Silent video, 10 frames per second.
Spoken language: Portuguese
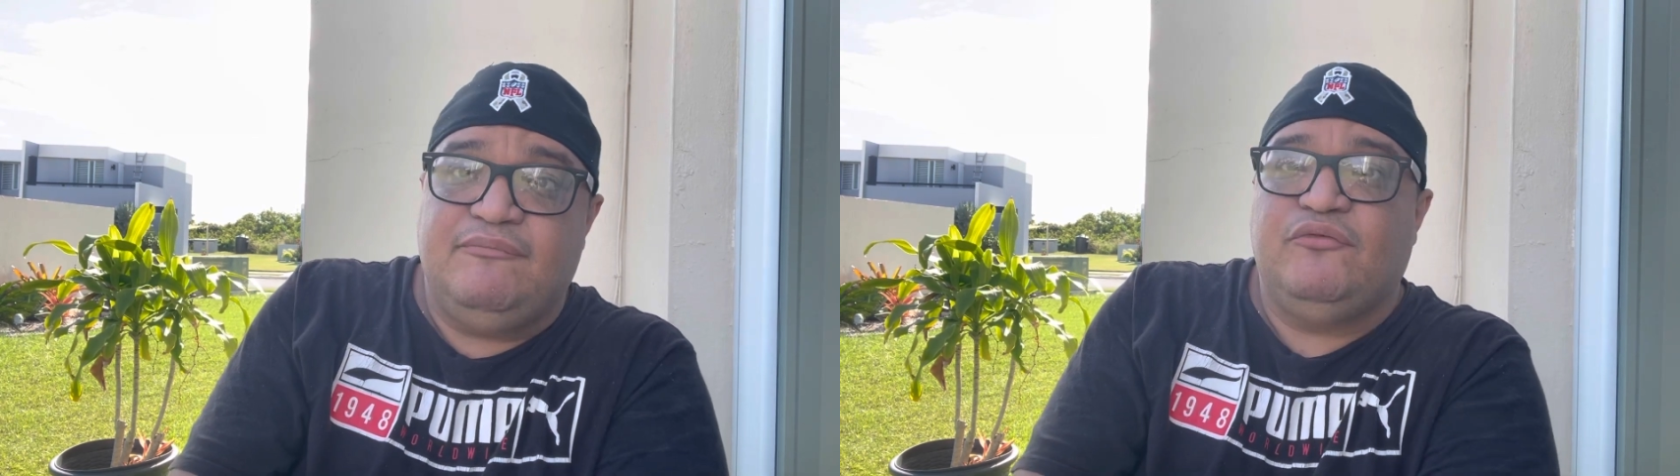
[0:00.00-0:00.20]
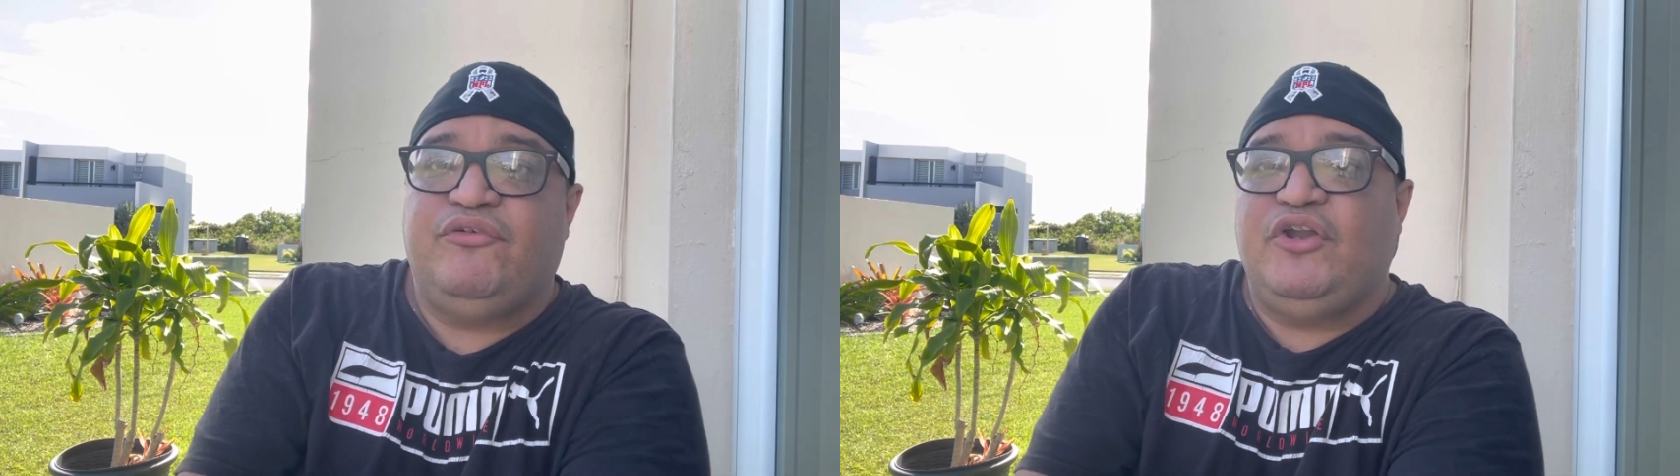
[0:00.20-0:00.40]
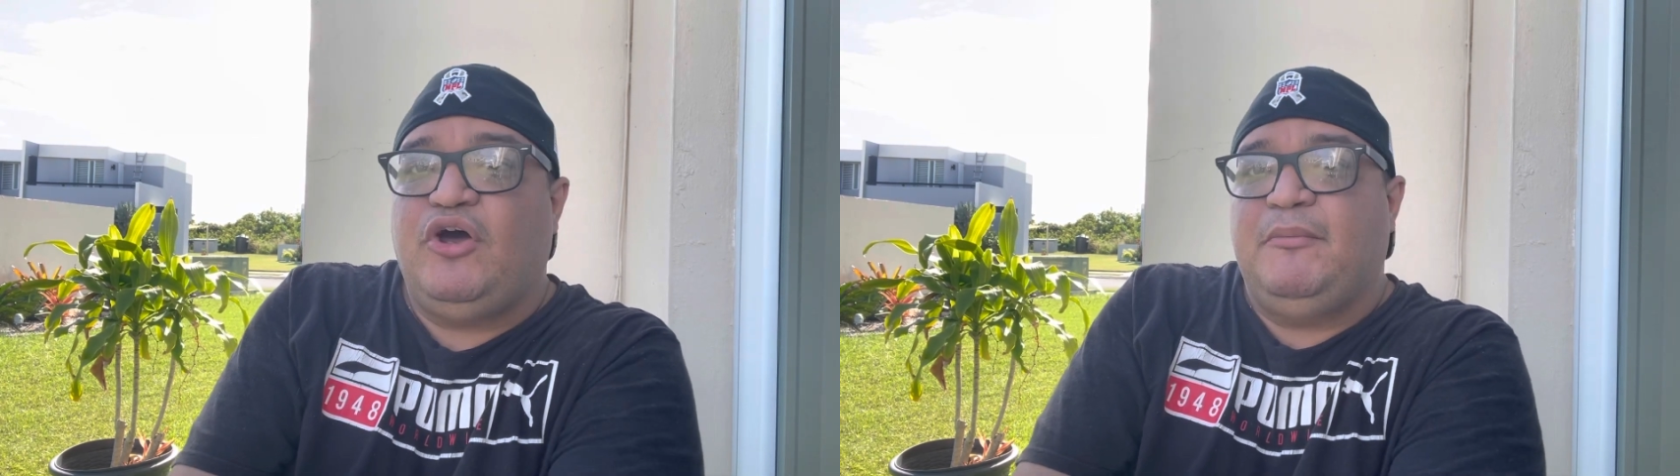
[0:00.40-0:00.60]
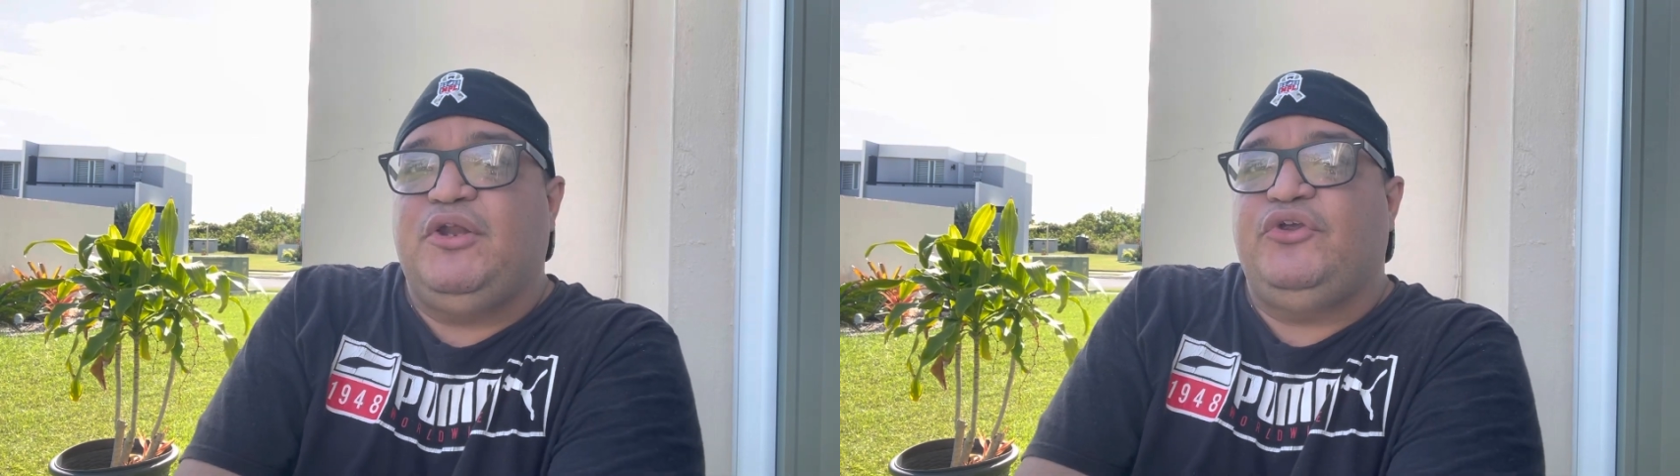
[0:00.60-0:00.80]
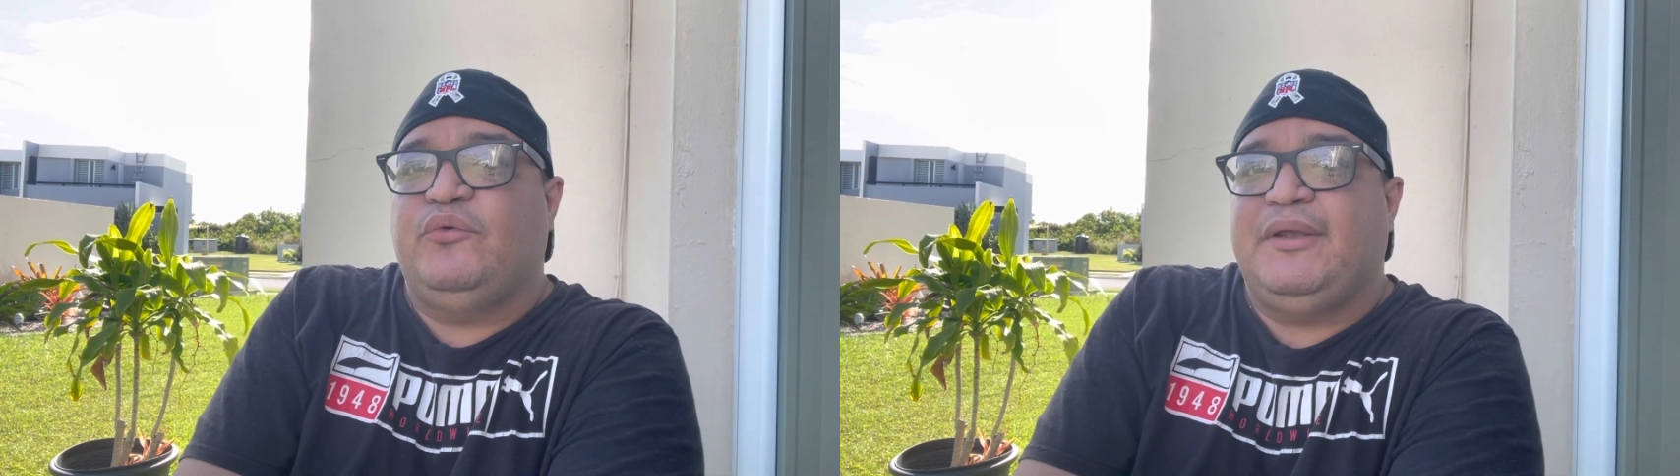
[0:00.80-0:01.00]
no
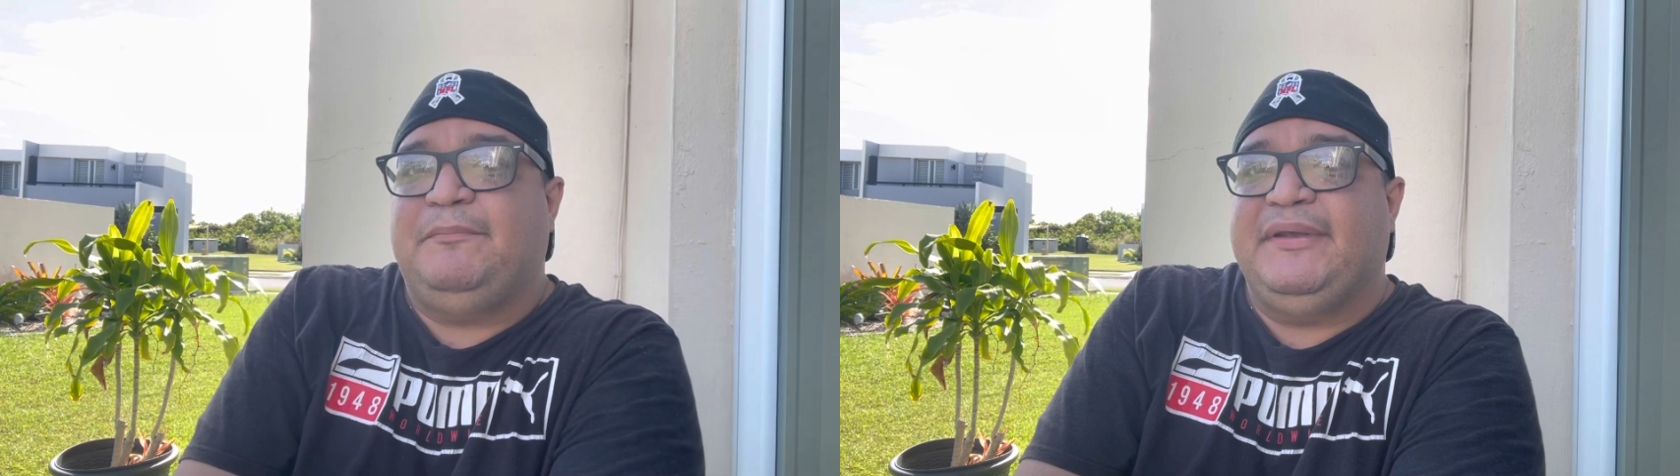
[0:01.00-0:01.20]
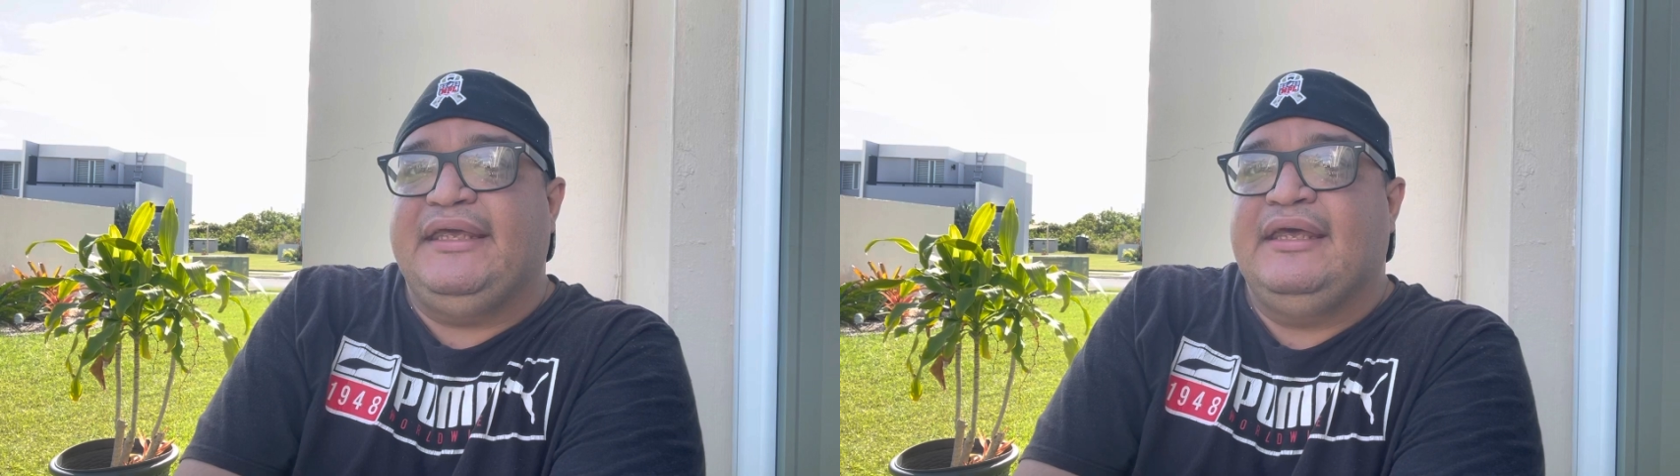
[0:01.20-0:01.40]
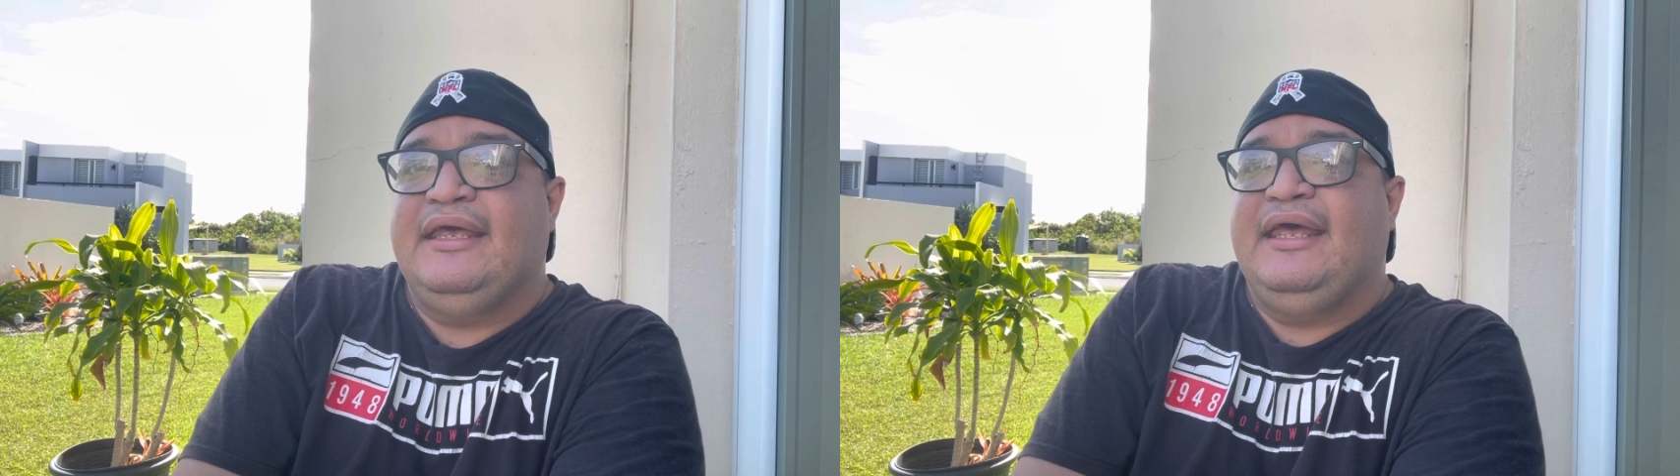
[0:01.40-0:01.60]
fenômeno UAP,